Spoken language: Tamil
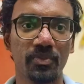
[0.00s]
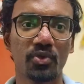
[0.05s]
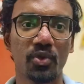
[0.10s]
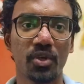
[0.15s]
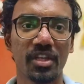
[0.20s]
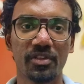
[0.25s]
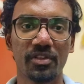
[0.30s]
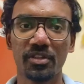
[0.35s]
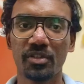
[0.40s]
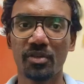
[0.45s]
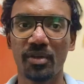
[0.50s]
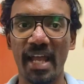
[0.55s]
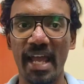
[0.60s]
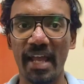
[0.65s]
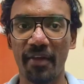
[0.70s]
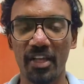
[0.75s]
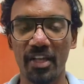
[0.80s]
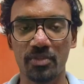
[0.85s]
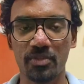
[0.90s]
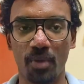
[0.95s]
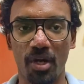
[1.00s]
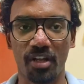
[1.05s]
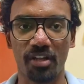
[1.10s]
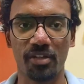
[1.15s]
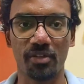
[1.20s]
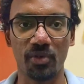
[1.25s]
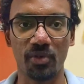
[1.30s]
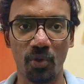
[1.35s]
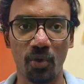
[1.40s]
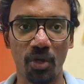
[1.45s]
ஸோ இது வந்து ஒரு லாங்குவேஜ்
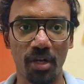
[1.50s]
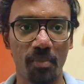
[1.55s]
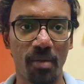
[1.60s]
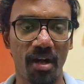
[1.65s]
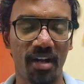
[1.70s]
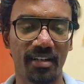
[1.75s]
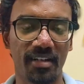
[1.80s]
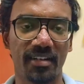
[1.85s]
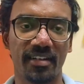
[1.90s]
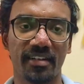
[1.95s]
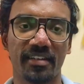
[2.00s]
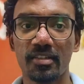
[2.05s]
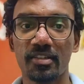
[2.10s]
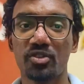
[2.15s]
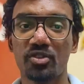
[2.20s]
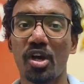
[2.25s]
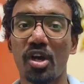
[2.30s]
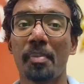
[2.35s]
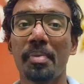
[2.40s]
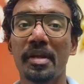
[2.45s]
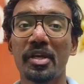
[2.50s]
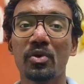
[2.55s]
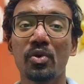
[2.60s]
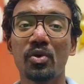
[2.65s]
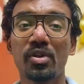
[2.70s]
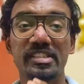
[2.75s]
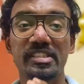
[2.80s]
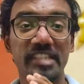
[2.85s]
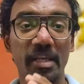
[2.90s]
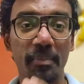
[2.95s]
மாடல் கூகுள் பாடுன்றது ஸோ அப்படியே
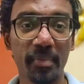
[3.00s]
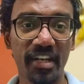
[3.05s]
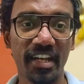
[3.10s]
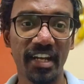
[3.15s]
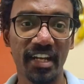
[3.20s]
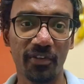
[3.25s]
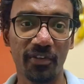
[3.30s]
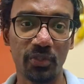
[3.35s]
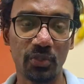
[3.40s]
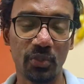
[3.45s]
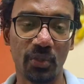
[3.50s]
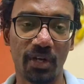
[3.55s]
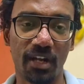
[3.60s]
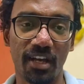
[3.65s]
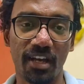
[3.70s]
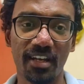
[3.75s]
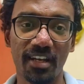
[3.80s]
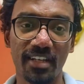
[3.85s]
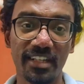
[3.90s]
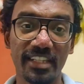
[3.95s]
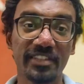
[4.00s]
கூகுள் ஜெமினி கிட்ட வந்தோம்னா இது